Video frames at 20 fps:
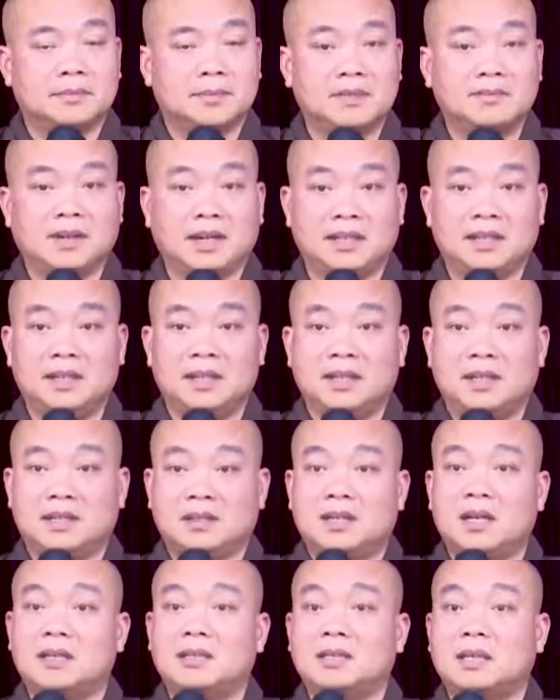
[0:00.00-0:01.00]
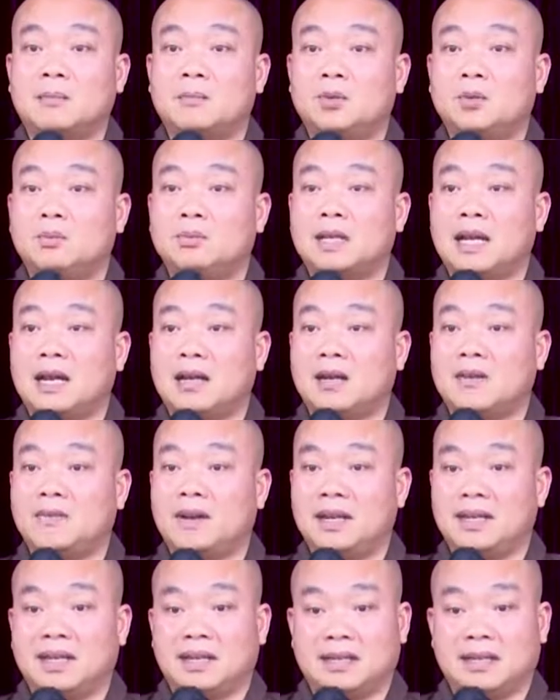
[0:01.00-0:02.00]
Như vậy thân tâm chúng ta có
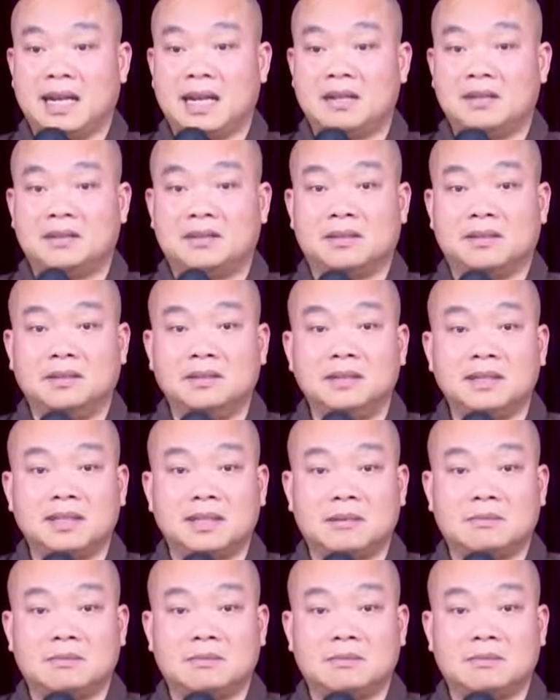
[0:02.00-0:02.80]
phải rằng đang giữ ở